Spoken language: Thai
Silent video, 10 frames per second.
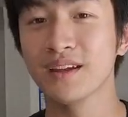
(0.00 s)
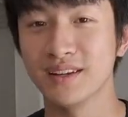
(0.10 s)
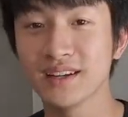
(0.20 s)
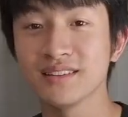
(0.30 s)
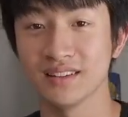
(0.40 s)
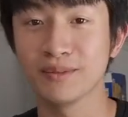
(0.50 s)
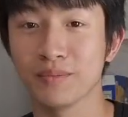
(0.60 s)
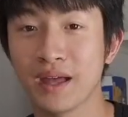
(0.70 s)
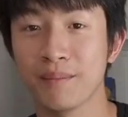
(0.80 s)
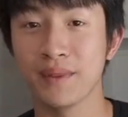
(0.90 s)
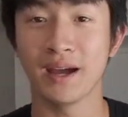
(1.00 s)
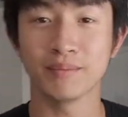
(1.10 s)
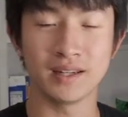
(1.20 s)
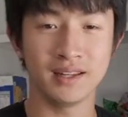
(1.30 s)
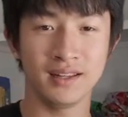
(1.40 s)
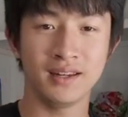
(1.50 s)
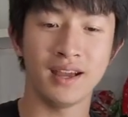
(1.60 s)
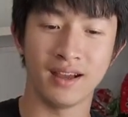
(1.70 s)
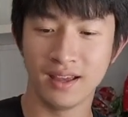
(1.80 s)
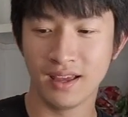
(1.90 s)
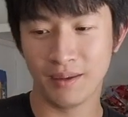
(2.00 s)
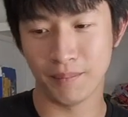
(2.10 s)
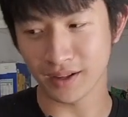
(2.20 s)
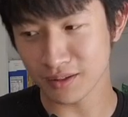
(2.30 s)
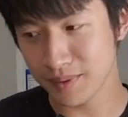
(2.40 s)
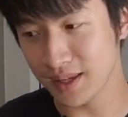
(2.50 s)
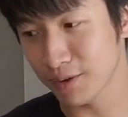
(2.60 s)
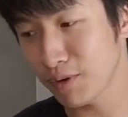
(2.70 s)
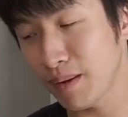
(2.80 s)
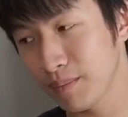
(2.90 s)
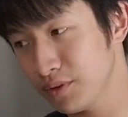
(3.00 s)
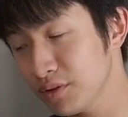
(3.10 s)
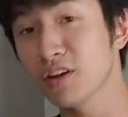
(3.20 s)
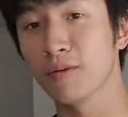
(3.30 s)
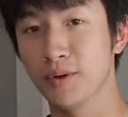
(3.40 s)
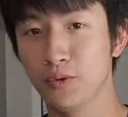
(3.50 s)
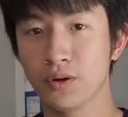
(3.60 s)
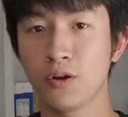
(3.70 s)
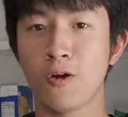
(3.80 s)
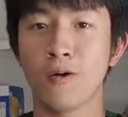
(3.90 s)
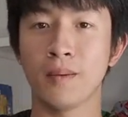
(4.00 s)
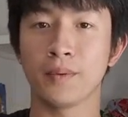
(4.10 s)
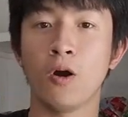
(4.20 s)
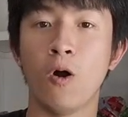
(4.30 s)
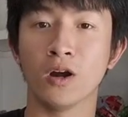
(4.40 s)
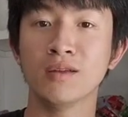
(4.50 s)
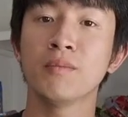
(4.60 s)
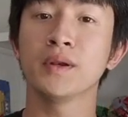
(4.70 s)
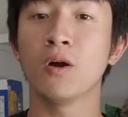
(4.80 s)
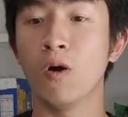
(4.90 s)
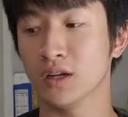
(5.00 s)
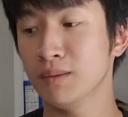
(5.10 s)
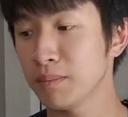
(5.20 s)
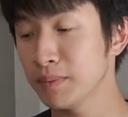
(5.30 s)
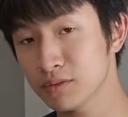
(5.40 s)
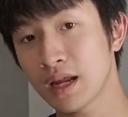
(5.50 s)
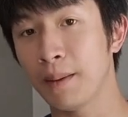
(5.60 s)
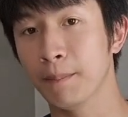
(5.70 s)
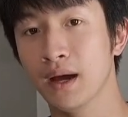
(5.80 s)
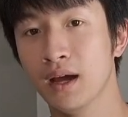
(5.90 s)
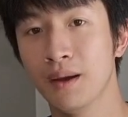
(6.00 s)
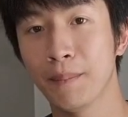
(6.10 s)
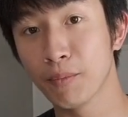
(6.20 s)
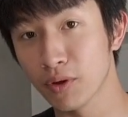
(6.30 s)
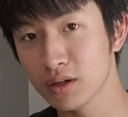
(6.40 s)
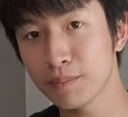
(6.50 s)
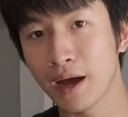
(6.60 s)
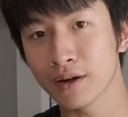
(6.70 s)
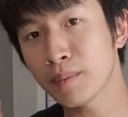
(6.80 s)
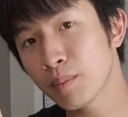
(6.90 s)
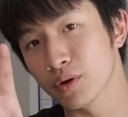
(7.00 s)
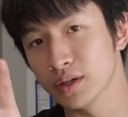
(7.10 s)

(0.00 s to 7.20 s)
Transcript: นี่คือสิ่งที่ผมทำนะครับแต่ทีนี้เนี่ยมันก็จะมีอีกว่าแบบเราต้องเดินออกไปดูข้างนอกว่าแบบของที่มันเป็นของที่มันไม่ต้องทำอ่ะมันหมดหรือเปล่าถ้ามันหมด